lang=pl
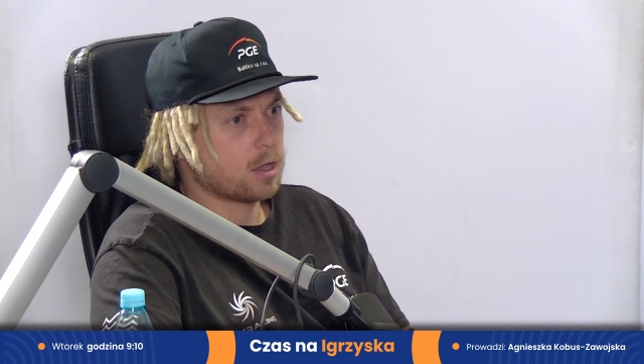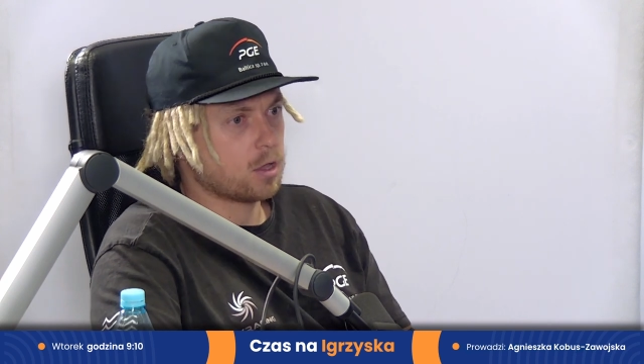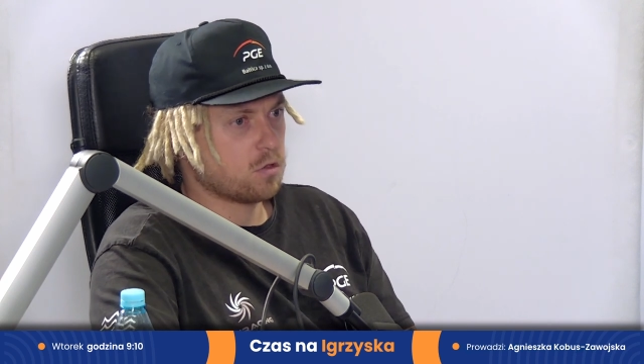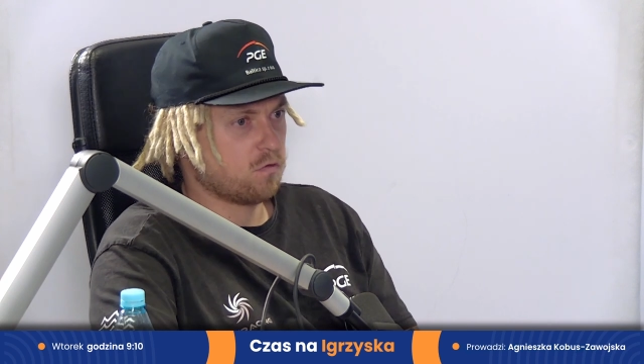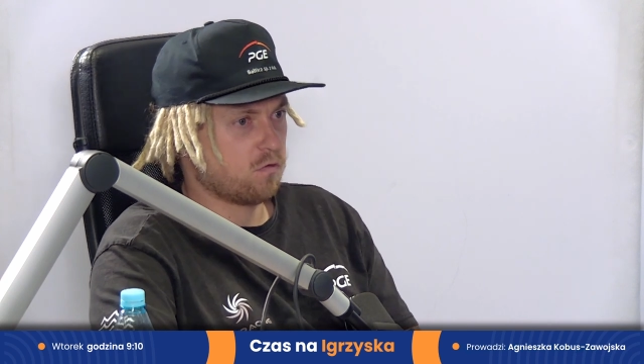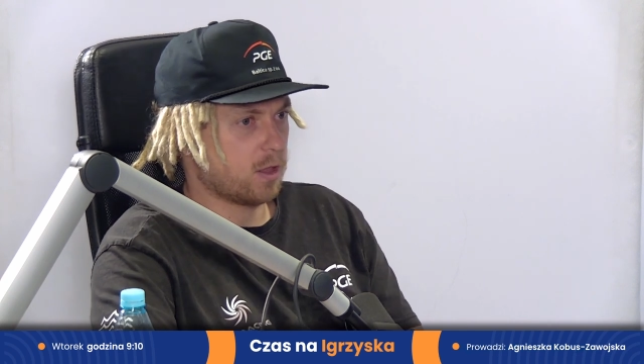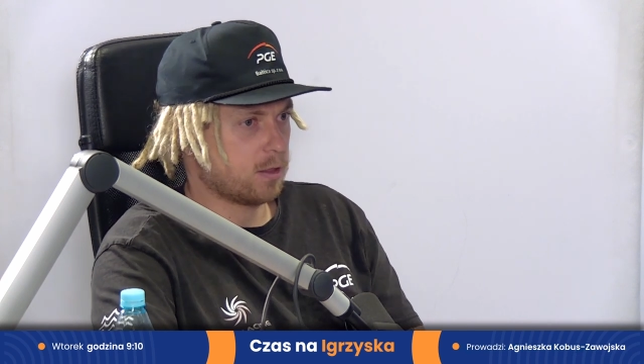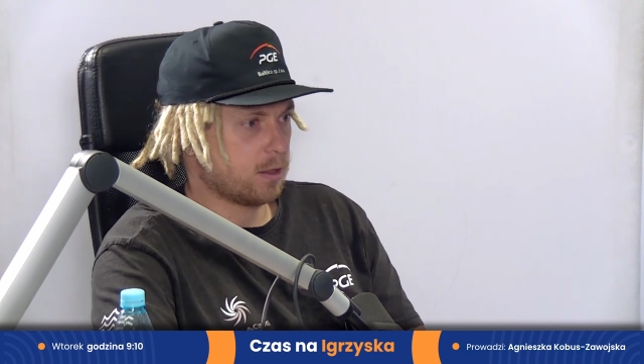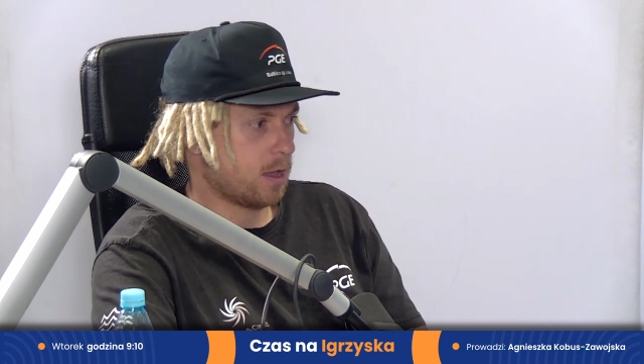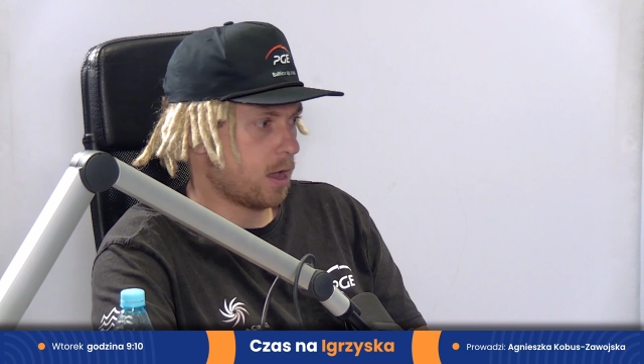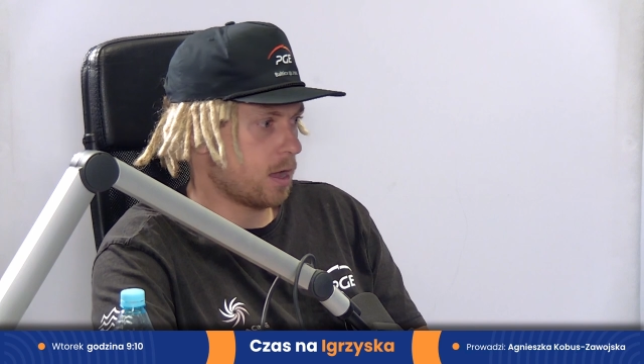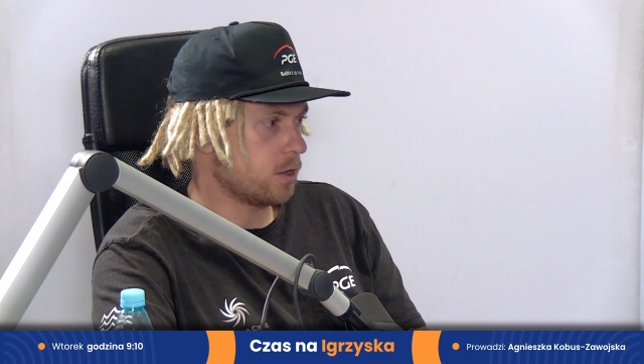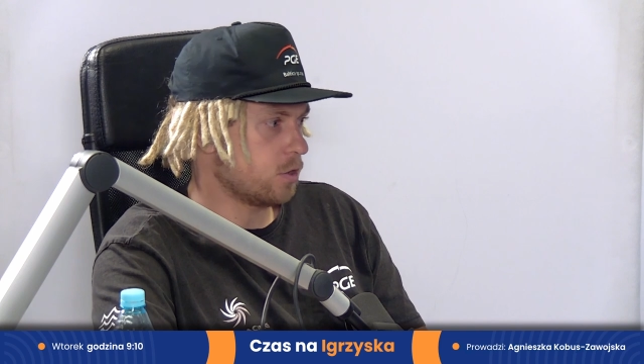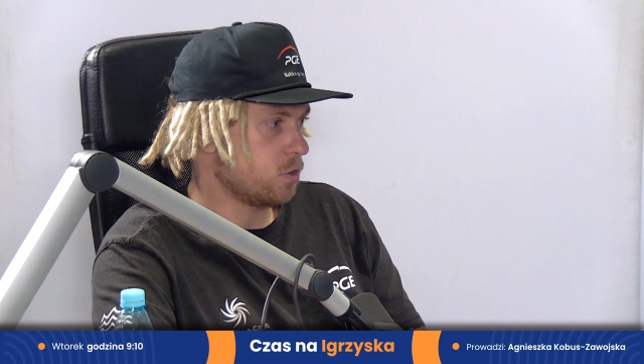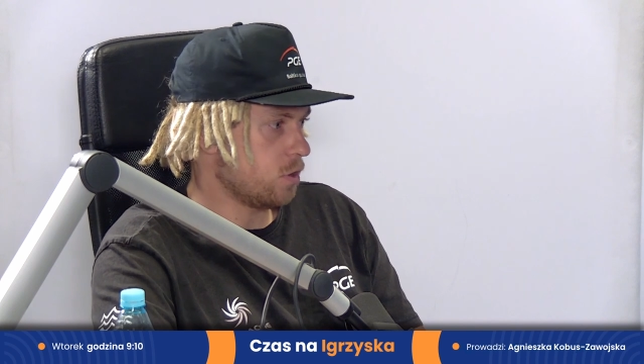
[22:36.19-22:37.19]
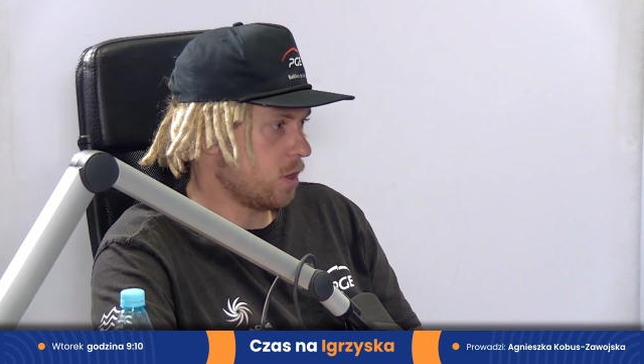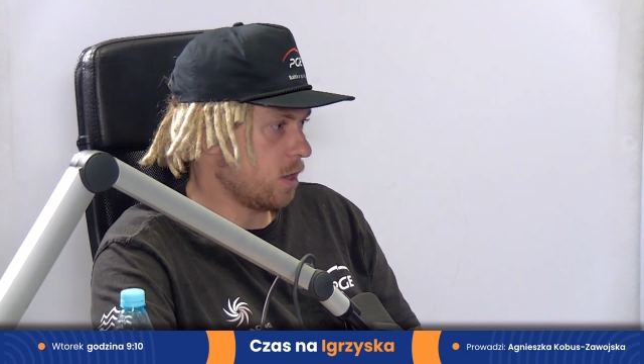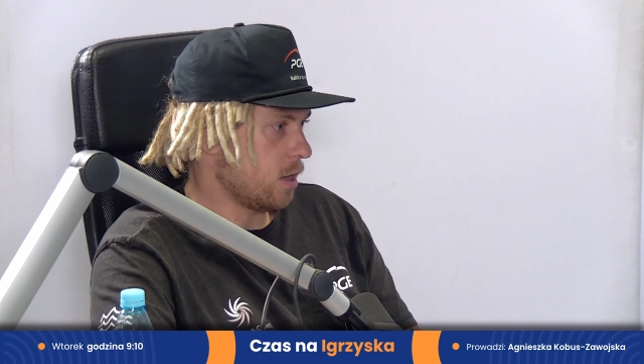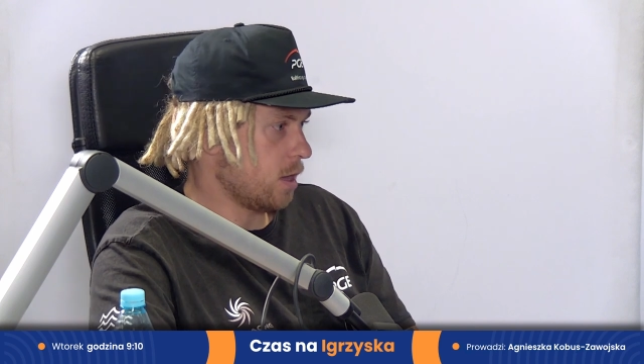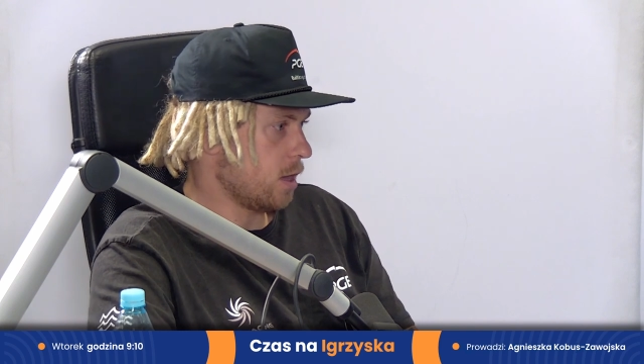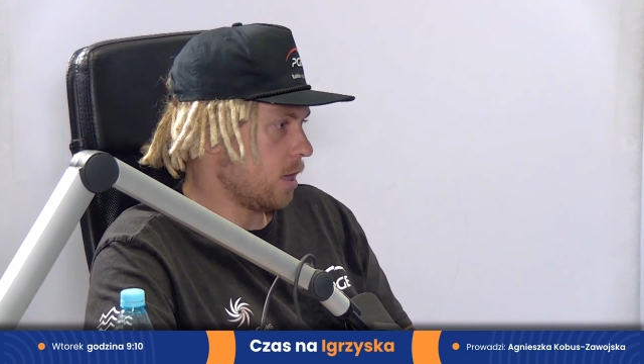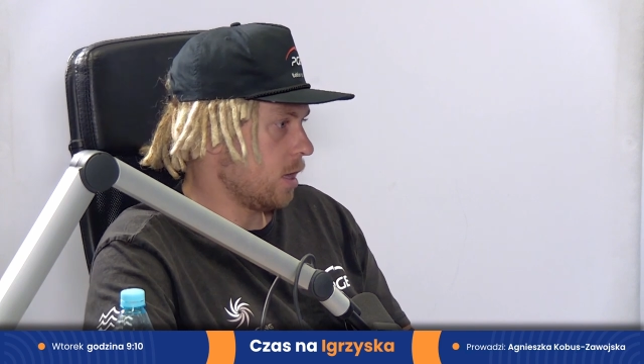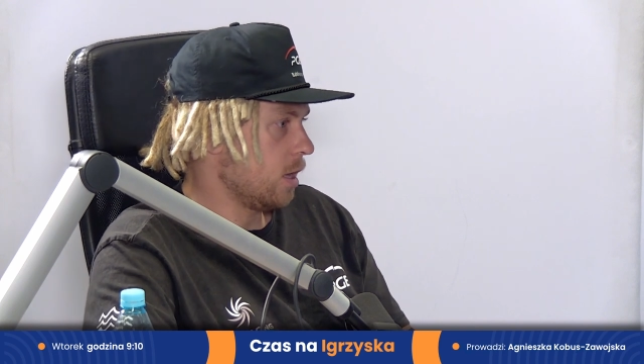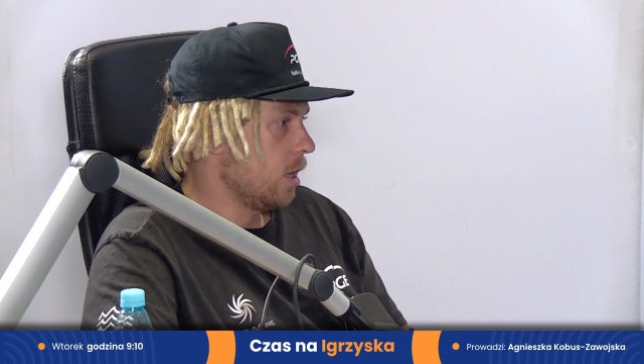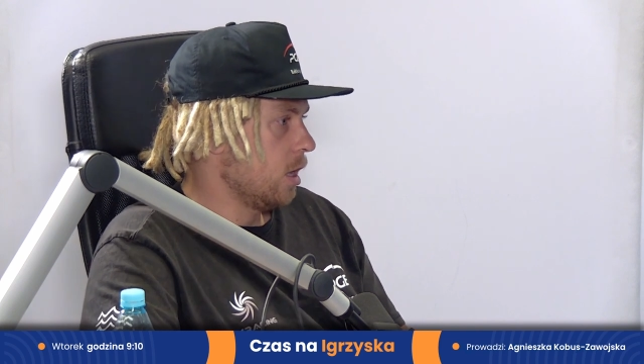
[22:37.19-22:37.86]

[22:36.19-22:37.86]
Świadka, gdzie